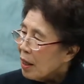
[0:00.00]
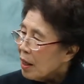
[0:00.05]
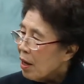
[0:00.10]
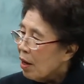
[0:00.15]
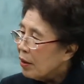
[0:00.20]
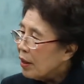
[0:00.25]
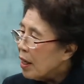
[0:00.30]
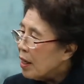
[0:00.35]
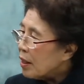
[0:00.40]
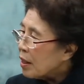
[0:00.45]

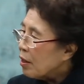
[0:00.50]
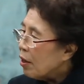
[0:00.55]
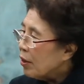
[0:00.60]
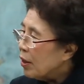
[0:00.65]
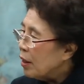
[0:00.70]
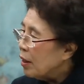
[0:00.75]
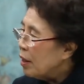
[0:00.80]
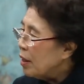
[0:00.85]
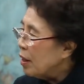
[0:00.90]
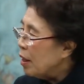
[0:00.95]
여기 서
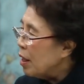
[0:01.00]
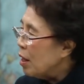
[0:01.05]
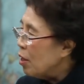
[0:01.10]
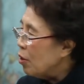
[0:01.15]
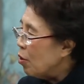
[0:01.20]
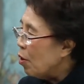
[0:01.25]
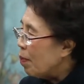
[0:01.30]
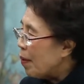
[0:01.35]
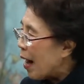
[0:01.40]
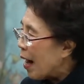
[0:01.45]
있는
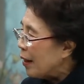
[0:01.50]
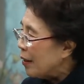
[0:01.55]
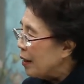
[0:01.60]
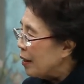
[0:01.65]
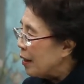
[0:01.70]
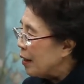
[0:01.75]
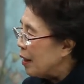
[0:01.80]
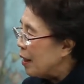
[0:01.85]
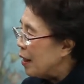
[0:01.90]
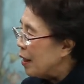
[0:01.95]
일곱
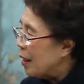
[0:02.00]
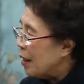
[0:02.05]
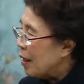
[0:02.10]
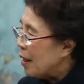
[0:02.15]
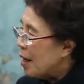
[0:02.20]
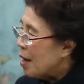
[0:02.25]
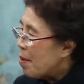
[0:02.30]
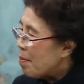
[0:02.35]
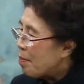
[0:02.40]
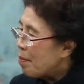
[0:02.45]
아들이
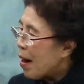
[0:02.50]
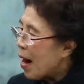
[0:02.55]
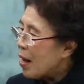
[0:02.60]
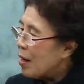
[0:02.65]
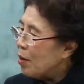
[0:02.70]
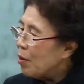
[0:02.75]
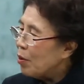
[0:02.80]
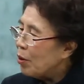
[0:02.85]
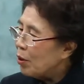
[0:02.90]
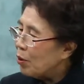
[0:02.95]

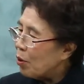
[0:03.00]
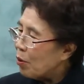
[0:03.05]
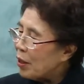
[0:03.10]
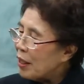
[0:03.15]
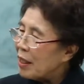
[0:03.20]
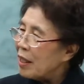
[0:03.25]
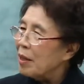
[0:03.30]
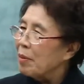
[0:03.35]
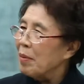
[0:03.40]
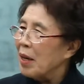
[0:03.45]
말고 또
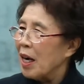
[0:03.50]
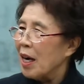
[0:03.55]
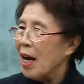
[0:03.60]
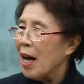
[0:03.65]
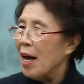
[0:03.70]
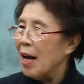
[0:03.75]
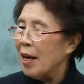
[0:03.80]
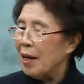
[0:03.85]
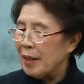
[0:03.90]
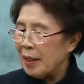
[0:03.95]

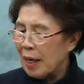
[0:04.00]
있습니까?